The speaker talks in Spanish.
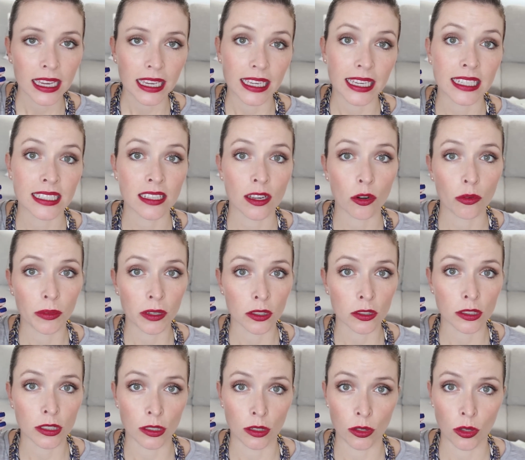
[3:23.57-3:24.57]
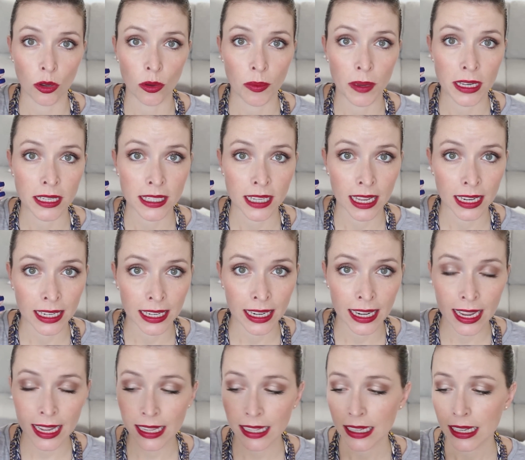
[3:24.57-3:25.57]
y es el número 02 Beige
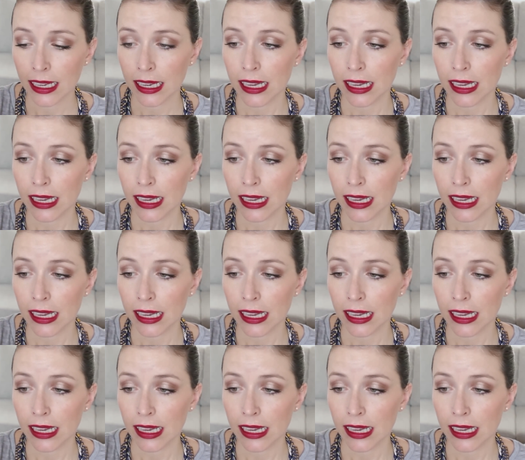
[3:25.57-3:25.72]
Canela.